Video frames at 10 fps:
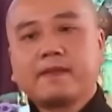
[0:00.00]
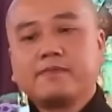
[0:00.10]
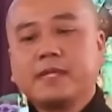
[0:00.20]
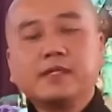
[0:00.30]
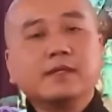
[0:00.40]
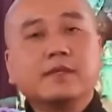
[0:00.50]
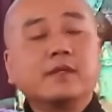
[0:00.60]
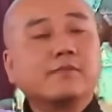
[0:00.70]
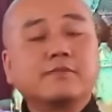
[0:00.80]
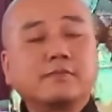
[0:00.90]
Mình
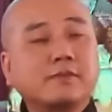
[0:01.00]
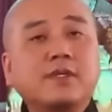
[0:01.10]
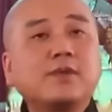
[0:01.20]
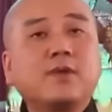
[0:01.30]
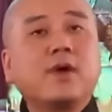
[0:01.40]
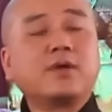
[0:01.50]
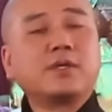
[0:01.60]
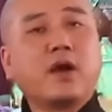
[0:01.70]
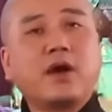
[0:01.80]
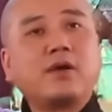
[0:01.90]
ví dụ hồi
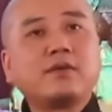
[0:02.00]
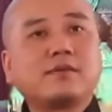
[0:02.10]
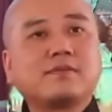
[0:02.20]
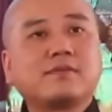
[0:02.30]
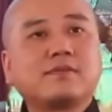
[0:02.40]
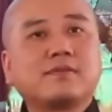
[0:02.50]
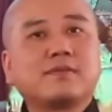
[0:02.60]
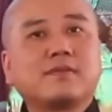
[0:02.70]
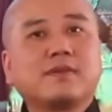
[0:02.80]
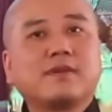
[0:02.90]
nhỏ
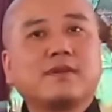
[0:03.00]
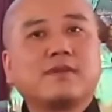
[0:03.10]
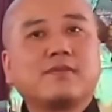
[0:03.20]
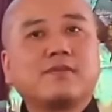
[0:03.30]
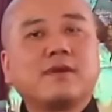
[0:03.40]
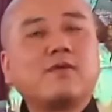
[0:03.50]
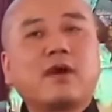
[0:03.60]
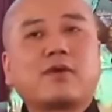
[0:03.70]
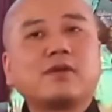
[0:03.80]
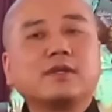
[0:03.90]
Pháp
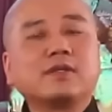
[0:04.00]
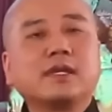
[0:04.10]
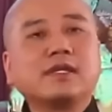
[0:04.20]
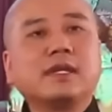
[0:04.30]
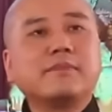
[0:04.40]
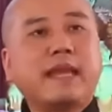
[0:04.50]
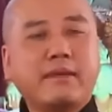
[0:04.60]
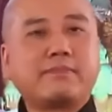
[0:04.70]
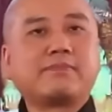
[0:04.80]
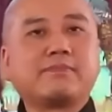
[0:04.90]
Hòa có những kỷ niệm
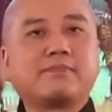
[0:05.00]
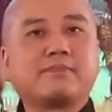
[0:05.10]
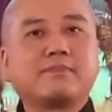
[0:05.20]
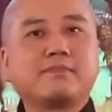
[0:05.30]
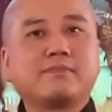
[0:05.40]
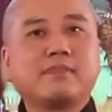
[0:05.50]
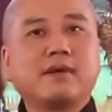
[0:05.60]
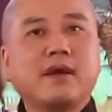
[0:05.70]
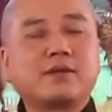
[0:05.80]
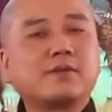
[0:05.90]
đẹp
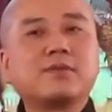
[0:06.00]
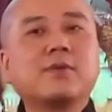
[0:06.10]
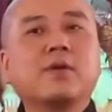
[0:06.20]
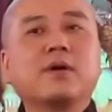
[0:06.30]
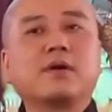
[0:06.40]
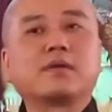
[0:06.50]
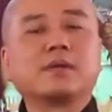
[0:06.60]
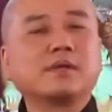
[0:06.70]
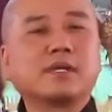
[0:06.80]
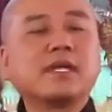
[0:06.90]
ở trong chùa
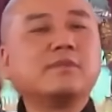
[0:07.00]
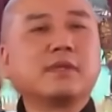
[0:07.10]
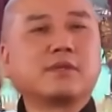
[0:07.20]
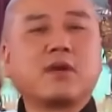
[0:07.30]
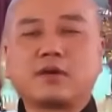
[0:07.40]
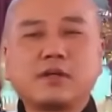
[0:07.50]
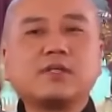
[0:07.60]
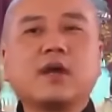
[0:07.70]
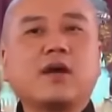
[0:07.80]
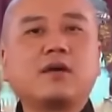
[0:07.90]
từ khi mình còn
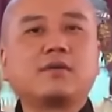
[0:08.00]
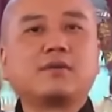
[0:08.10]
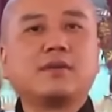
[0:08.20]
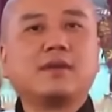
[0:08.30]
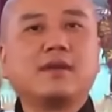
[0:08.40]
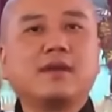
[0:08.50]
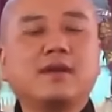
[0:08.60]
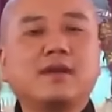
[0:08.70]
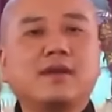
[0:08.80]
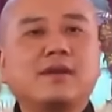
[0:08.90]
rất nhỏ.
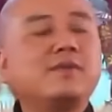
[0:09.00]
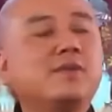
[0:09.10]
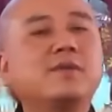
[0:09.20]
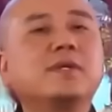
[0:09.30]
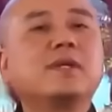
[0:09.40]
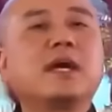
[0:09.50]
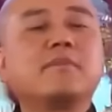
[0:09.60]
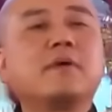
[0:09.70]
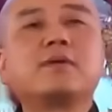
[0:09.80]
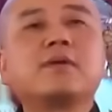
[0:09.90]
Ví dụ như
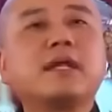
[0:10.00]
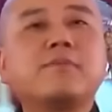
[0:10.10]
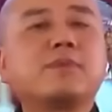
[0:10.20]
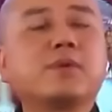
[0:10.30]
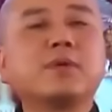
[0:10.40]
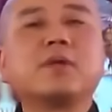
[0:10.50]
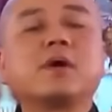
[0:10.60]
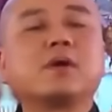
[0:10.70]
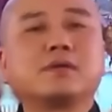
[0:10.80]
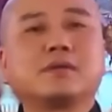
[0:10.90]
là mới có 5 tuổi
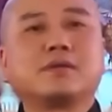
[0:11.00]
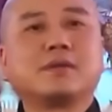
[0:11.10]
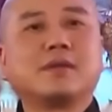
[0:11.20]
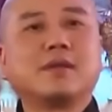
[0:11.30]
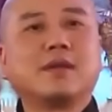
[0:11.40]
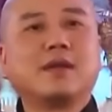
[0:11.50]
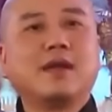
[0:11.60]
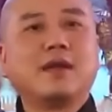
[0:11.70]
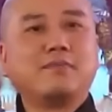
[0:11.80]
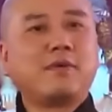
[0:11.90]
thôi,
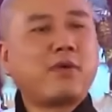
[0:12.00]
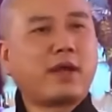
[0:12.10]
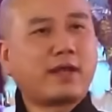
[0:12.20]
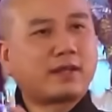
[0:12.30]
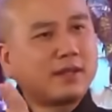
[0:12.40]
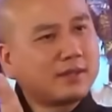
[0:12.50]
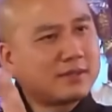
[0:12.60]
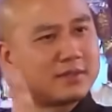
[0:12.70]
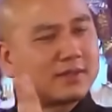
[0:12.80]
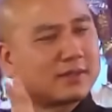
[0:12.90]
Pháp Hòa đã thích
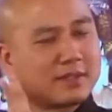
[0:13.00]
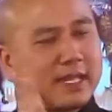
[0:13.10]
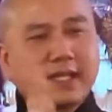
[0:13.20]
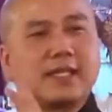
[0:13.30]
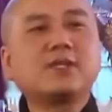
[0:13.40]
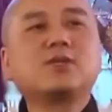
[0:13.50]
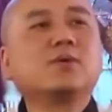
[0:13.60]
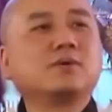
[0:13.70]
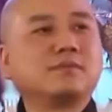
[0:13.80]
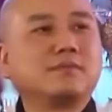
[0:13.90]
nghe tiếng chuông.